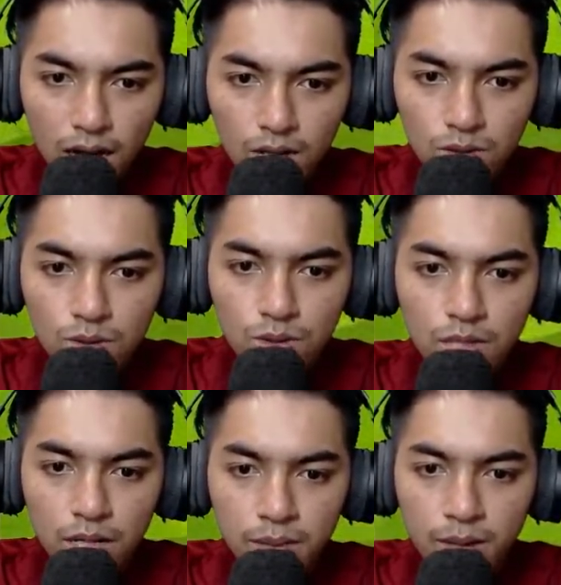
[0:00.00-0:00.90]
aduh,
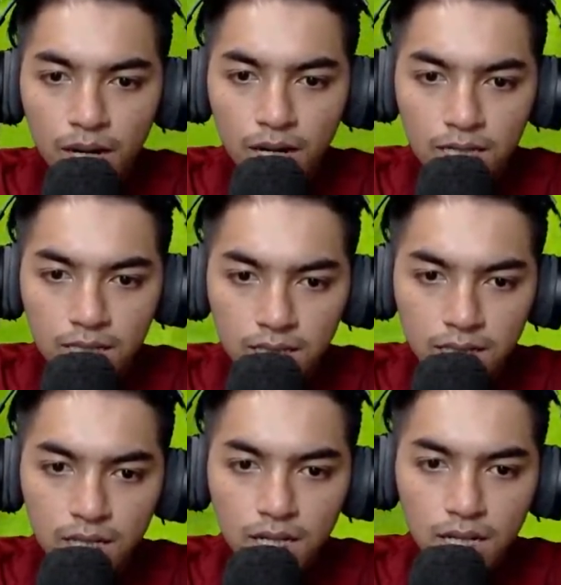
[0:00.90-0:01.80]
sayang banget guys ya,
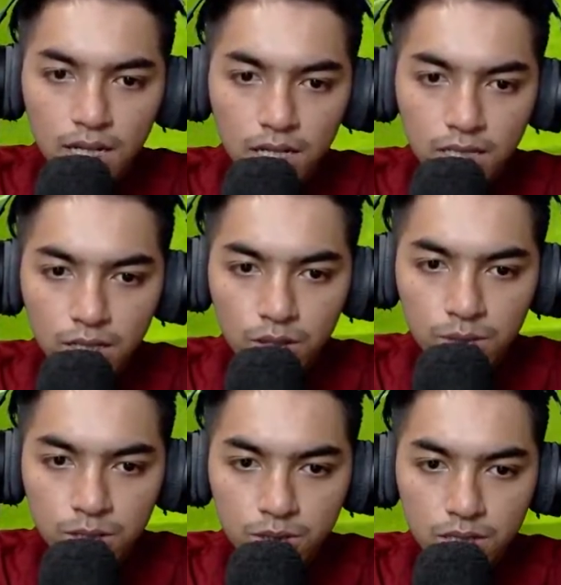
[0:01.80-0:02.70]
dari saya juga
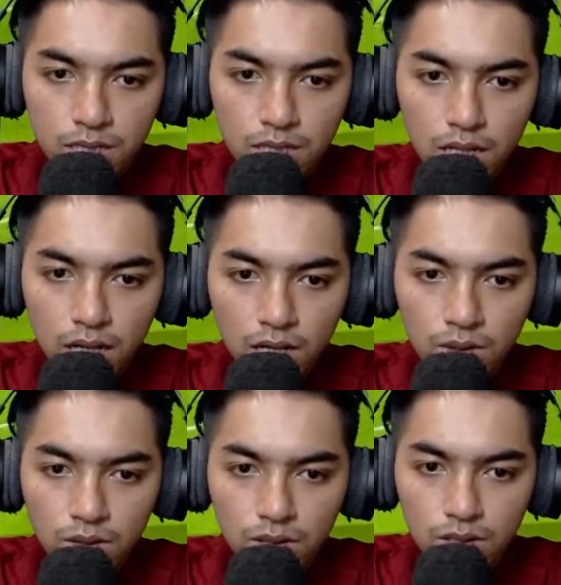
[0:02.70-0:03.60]
biskuit,
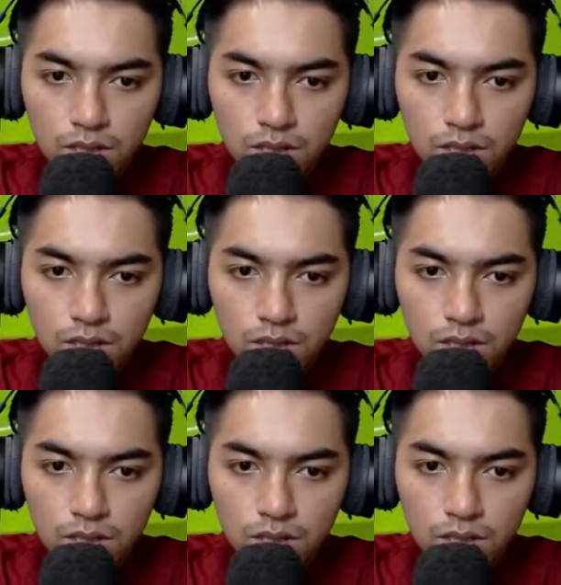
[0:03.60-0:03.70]
aduh,